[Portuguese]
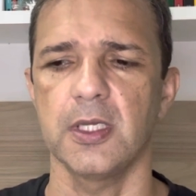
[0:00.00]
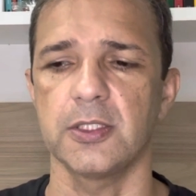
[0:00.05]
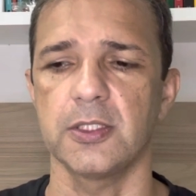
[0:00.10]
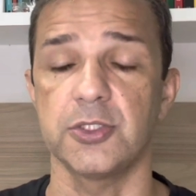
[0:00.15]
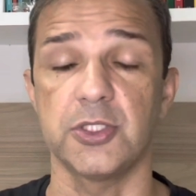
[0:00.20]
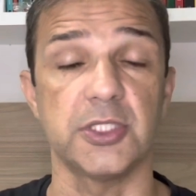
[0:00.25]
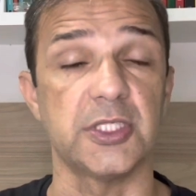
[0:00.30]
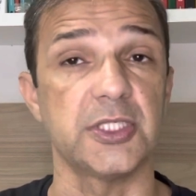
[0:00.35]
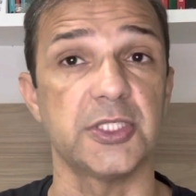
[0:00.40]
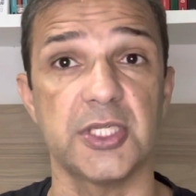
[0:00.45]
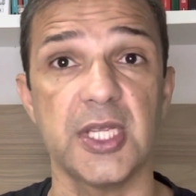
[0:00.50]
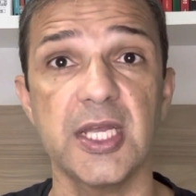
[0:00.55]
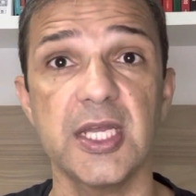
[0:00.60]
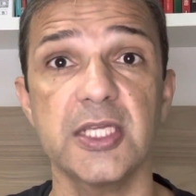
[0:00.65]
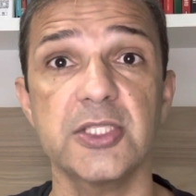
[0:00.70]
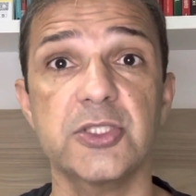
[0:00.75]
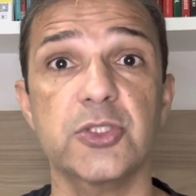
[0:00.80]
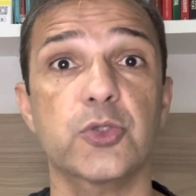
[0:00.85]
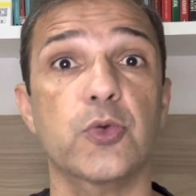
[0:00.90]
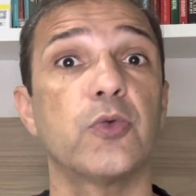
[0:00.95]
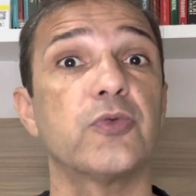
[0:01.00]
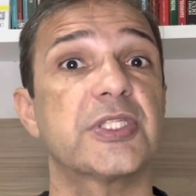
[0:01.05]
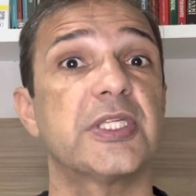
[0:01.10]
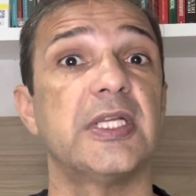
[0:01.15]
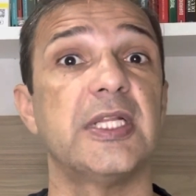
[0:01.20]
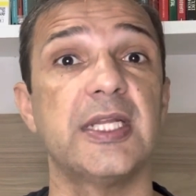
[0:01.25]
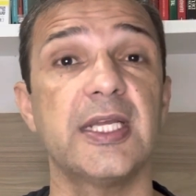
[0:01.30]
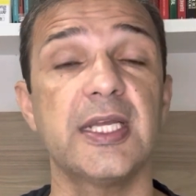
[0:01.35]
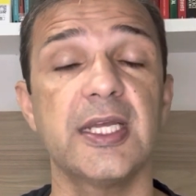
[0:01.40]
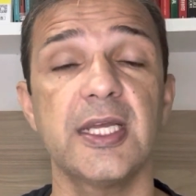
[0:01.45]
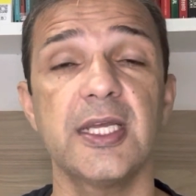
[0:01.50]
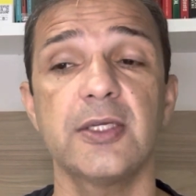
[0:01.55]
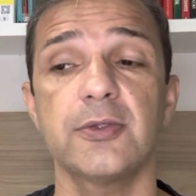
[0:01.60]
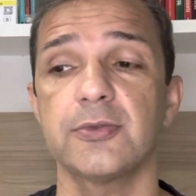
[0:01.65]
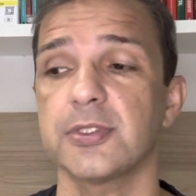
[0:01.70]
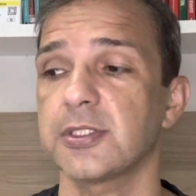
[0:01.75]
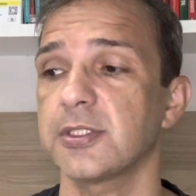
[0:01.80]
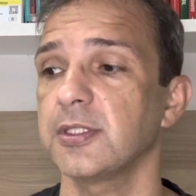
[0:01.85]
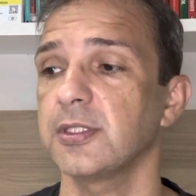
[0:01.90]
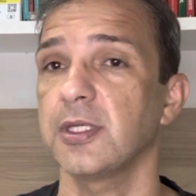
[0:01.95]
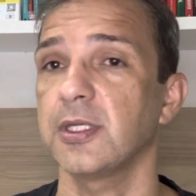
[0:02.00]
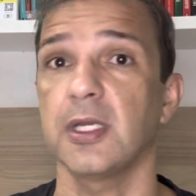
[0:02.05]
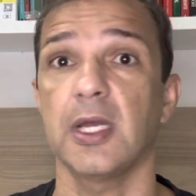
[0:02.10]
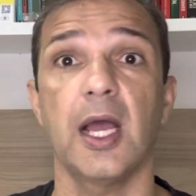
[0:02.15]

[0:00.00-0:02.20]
dirigentes, conselheiros,